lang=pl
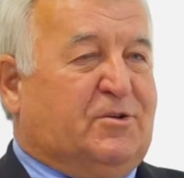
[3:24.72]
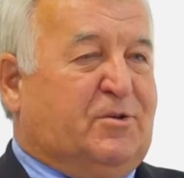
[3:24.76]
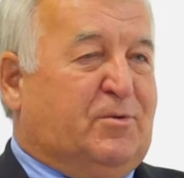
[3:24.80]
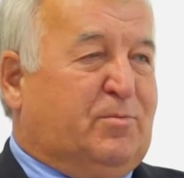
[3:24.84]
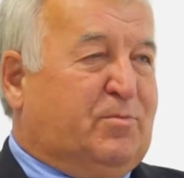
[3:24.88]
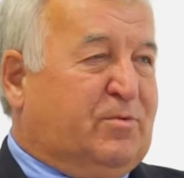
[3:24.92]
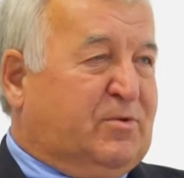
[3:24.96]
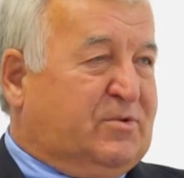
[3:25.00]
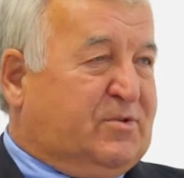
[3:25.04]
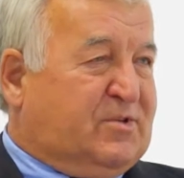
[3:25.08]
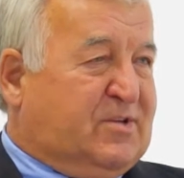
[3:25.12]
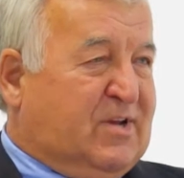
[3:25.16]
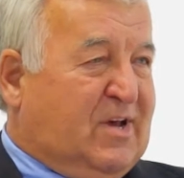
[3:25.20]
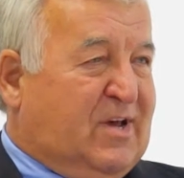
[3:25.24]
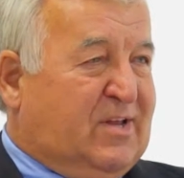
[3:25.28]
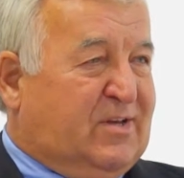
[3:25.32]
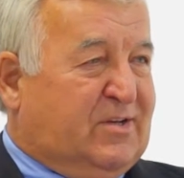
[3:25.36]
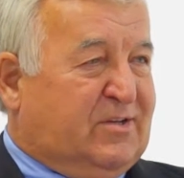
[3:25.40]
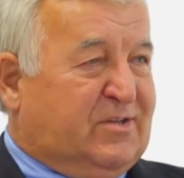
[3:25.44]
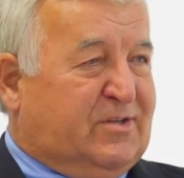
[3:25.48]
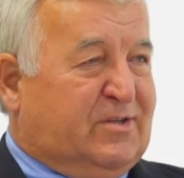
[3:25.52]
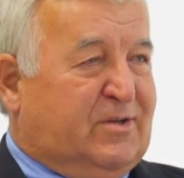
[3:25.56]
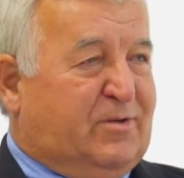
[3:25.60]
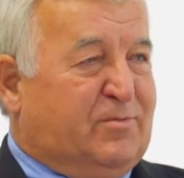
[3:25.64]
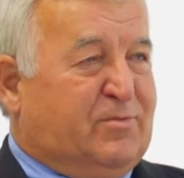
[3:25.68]
że
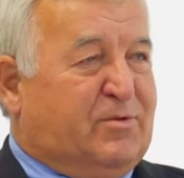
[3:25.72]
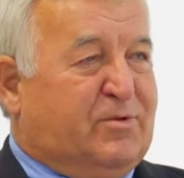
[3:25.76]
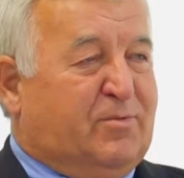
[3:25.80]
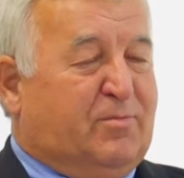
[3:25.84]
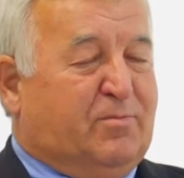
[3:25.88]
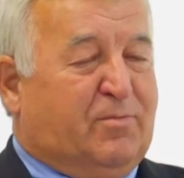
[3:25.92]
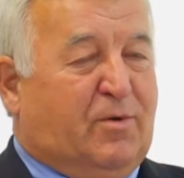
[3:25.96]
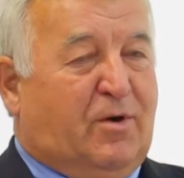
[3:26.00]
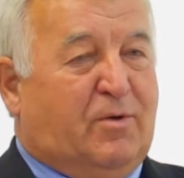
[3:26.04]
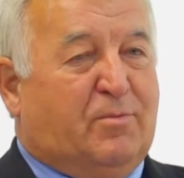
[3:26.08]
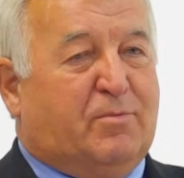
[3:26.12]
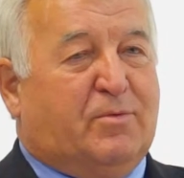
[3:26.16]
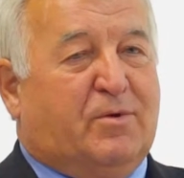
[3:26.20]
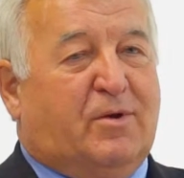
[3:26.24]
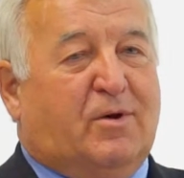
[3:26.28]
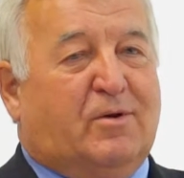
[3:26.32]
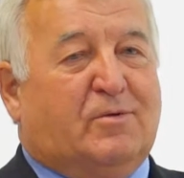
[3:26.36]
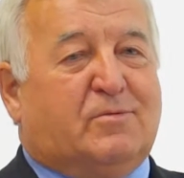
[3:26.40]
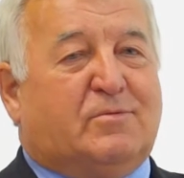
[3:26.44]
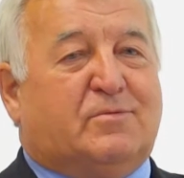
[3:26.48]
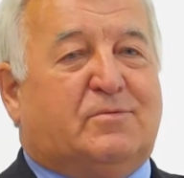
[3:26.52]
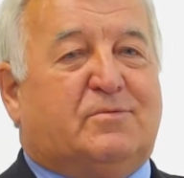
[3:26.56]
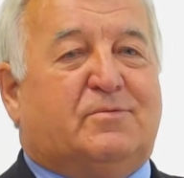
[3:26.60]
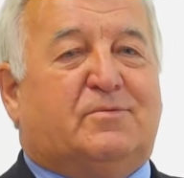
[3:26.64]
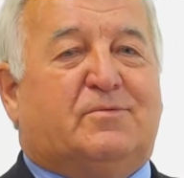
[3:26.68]
Płotrzanie sobie
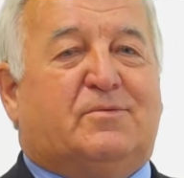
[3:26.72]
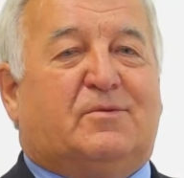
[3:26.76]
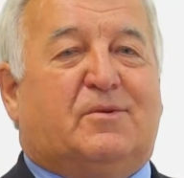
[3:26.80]
przypomną,